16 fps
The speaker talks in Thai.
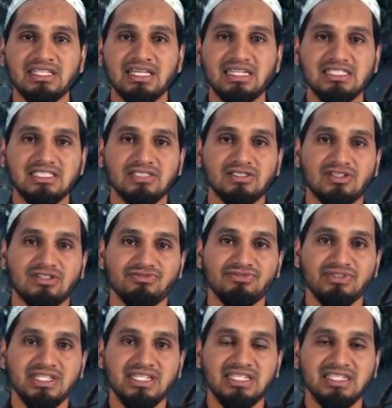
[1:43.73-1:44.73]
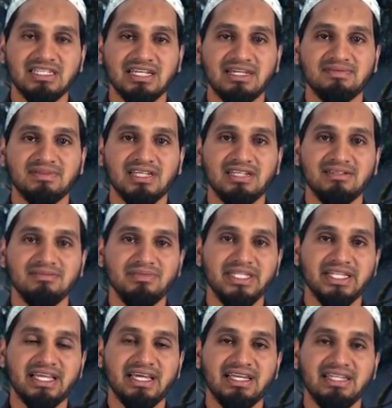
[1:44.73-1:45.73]
ท่านอิสรอฟีนนะครับท่าน
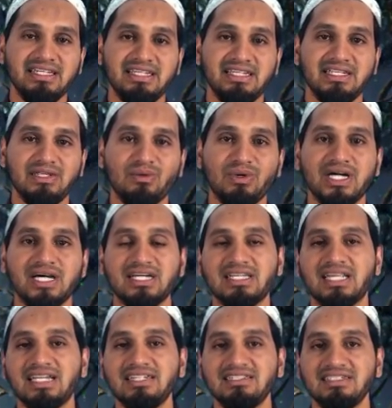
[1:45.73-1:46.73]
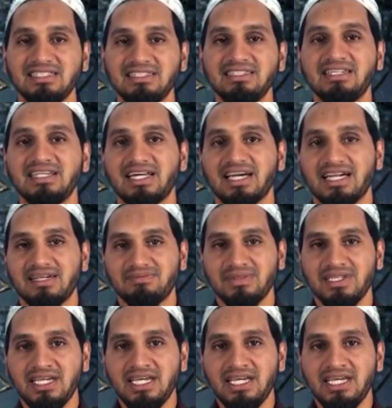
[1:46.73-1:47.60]
มีกาอีนหรือว่าท่านอื่นๆนะครับ